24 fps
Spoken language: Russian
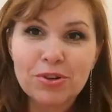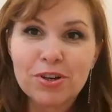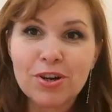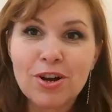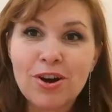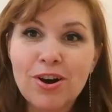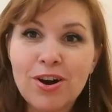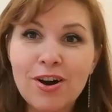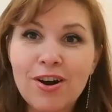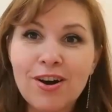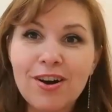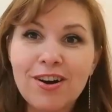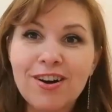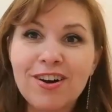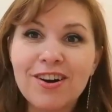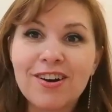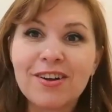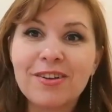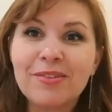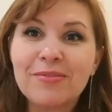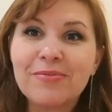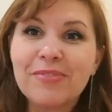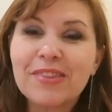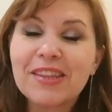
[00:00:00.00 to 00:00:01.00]

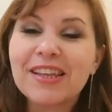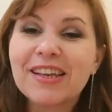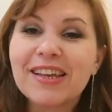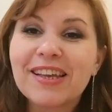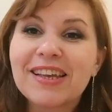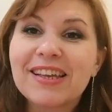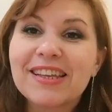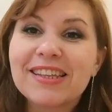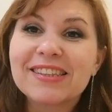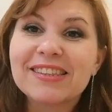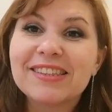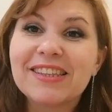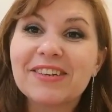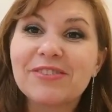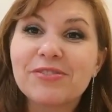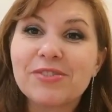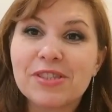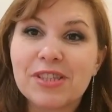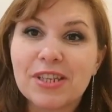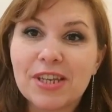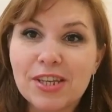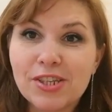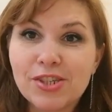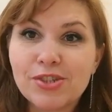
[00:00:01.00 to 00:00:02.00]
Ура! До
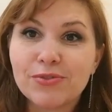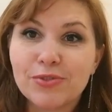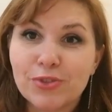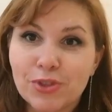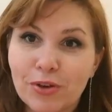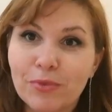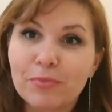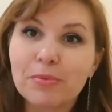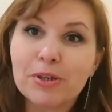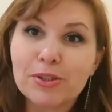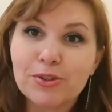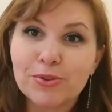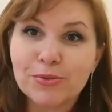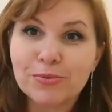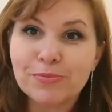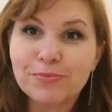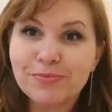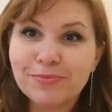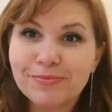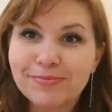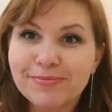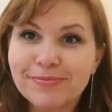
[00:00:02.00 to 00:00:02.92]
встречи в Новом году!